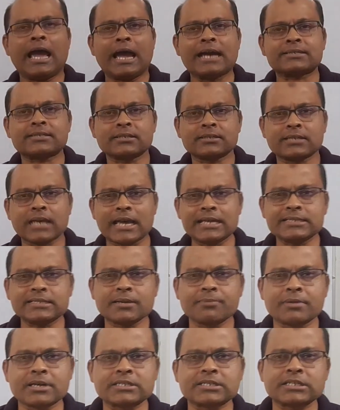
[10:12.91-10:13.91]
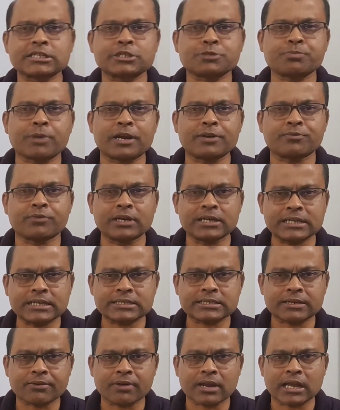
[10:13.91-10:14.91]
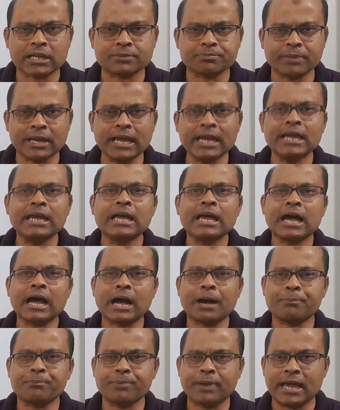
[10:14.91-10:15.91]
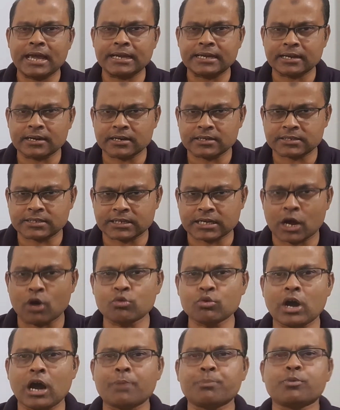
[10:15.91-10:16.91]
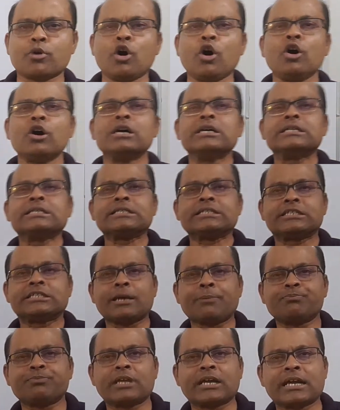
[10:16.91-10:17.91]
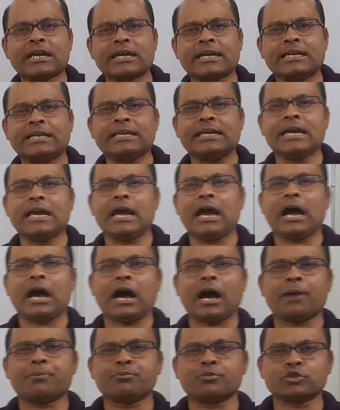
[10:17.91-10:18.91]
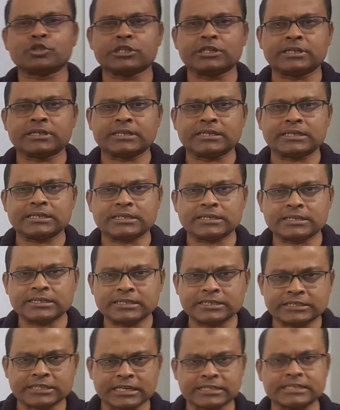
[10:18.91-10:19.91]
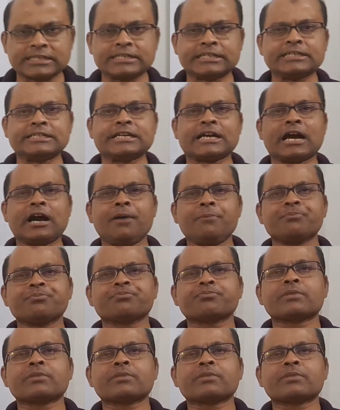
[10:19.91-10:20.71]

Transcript: एक्सरसाइज नंबर 6.1 के सवाल में अप्लाई करना सिखाऊंगा आपको जब तक के लिए आप मुझे इजाज़त दीजिएगा